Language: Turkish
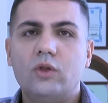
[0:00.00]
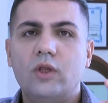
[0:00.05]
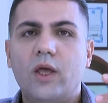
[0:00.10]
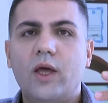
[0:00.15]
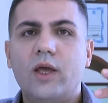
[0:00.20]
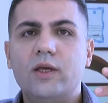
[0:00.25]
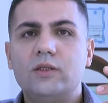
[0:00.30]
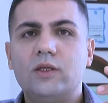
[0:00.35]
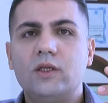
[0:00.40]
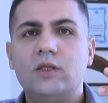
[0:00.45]

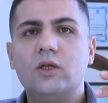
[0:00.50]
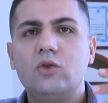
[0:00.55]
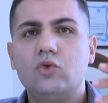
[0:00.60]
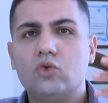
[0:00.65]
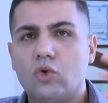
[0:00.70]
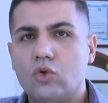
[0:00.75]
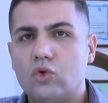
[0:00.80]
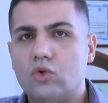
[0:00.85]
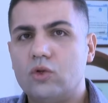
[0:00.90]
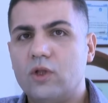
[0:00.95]
estetik
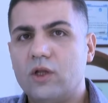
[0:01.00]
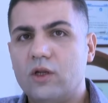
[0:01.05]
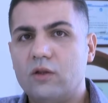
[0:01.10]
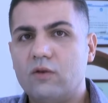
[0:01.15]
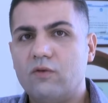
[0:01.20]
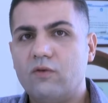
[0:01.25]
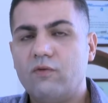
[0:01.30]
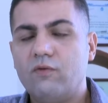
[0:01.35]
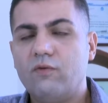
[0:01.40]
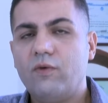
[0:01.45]
dolguların
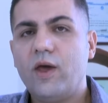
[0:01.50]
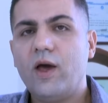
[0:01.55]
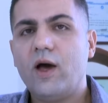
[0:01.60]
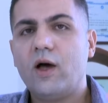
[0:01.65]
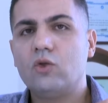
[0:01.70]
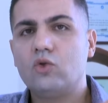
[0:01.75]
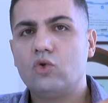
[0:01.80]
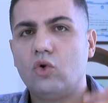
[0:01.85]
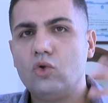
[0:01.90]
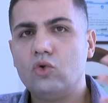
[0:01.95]

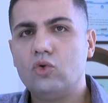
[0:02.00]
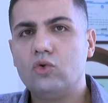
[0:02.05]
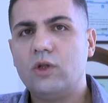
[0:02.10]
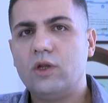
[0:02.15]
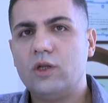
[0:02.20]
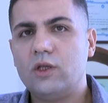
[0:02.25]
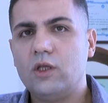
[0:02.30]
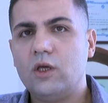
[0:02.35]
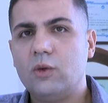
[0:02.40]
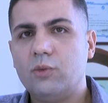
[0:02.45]
veya
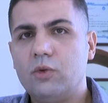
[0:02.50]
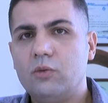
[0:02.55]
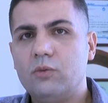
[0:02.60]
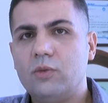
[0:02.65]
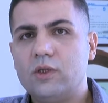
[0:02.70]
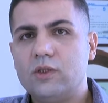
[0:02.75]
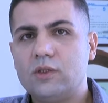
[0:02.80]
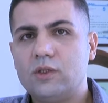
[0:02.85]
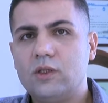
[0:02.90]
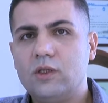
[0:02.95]
dolguların
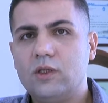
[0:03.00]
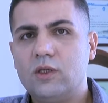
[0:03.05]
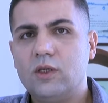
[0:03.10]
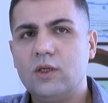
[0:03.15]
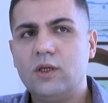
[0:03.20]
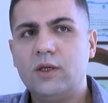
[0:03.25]
yapılması